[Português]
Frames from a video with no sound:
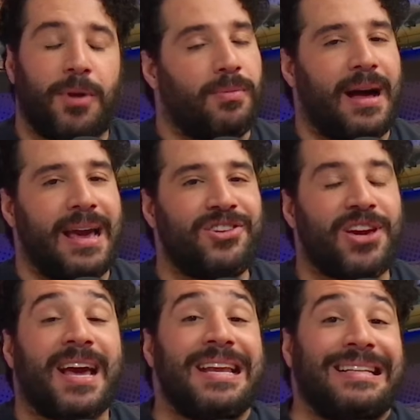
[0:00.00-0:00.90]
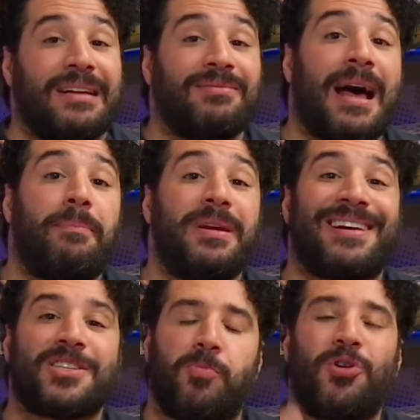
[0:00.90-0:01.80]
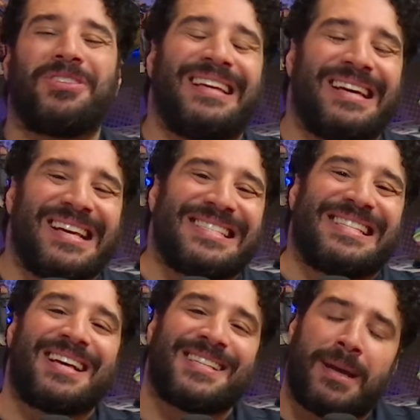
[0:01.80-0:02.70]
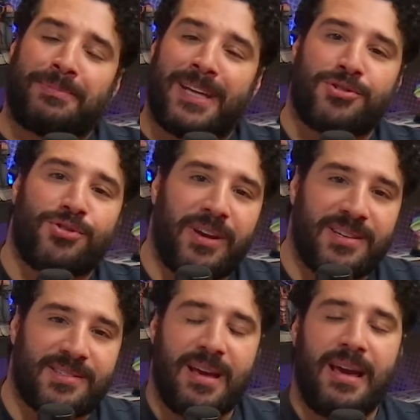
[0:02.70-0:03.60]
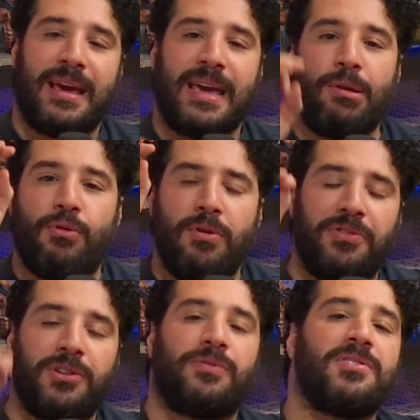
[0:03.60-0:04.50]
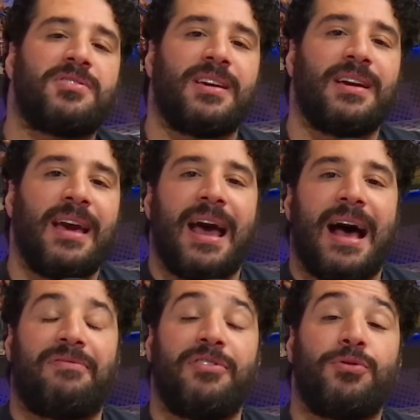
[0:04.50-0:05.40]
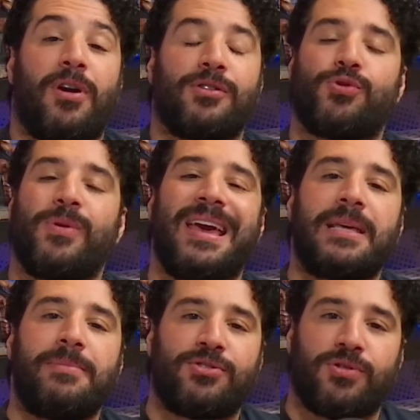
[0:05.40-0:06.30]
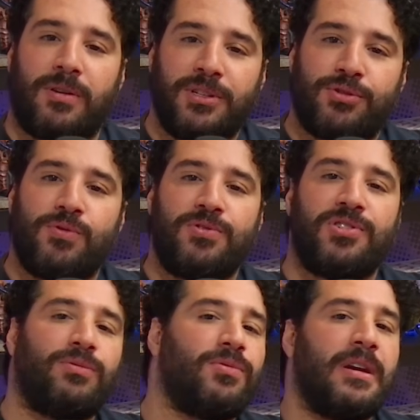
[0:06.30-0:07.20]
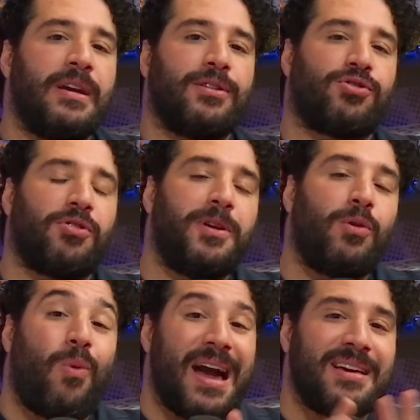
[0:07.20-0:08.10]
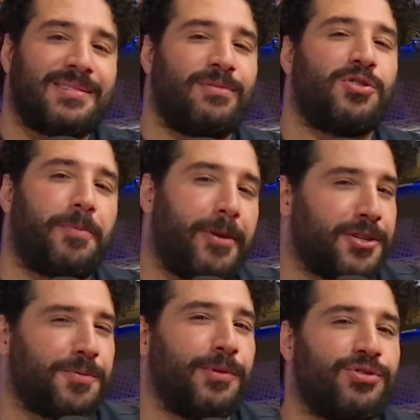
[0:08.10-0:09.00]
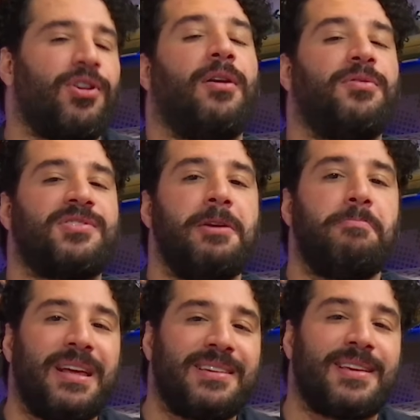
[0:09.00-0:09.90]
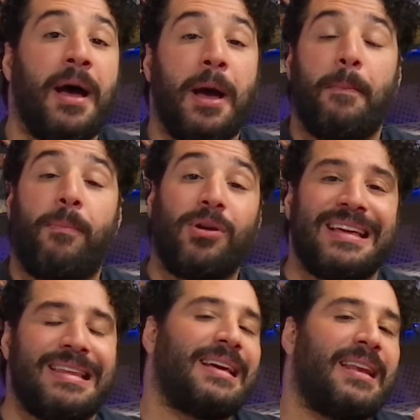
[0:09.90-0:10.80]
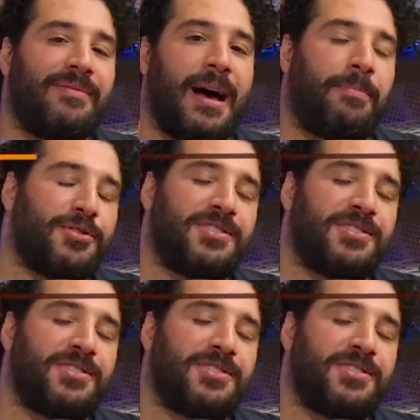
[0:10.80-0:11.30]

Bom, aí já que a Nintendo está abrindo as porteiras das adaptações, eu convido você a ver o nosso Enemy Zone discutindo sobre quais são os próximos jogos que a empresa poderia levar para o